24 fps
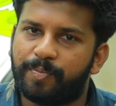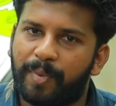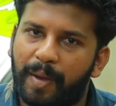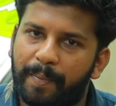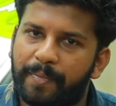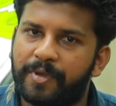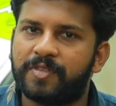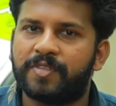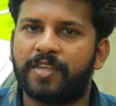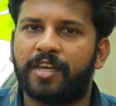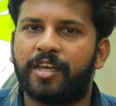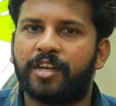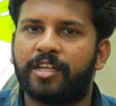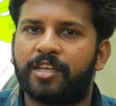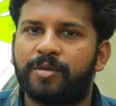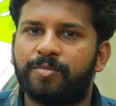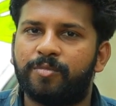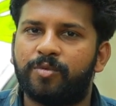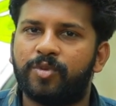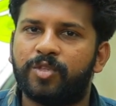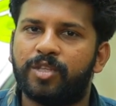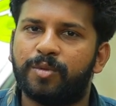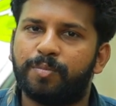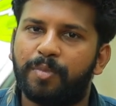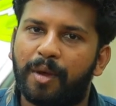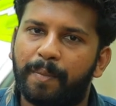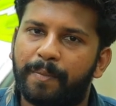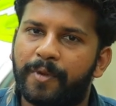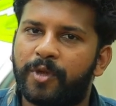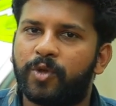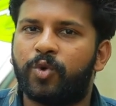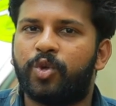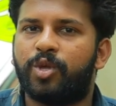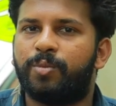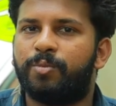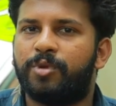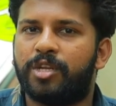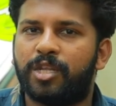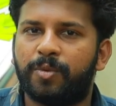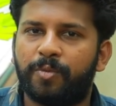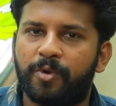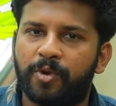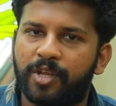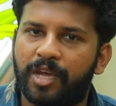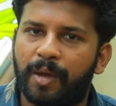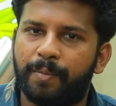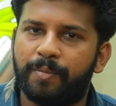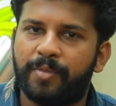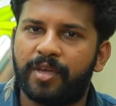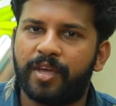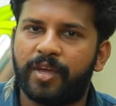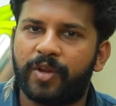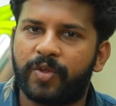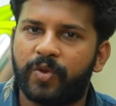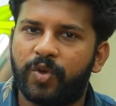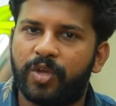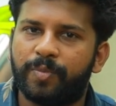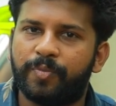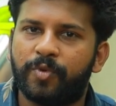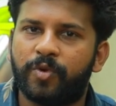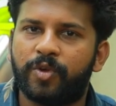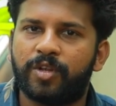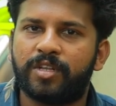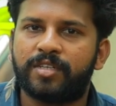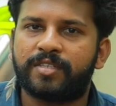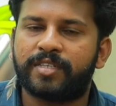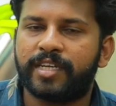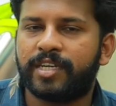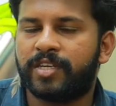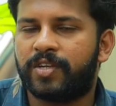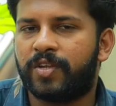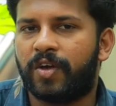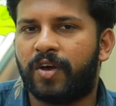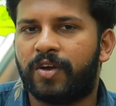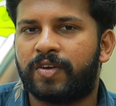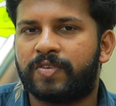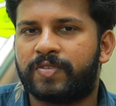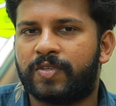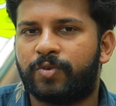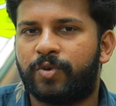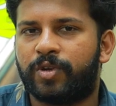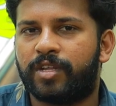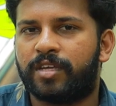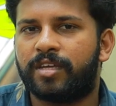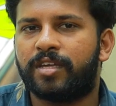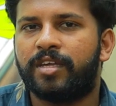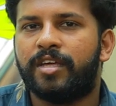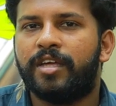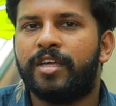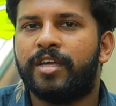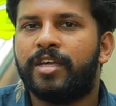பப்பீஸாக இருக்கும்போது பப்பிக்கும் இம்யூனிட்டி பவர் கம்மியாக இருக்கும் இப்போ ஒரு ஸ்ட்ரீட் டாக்ஸ் ஒரு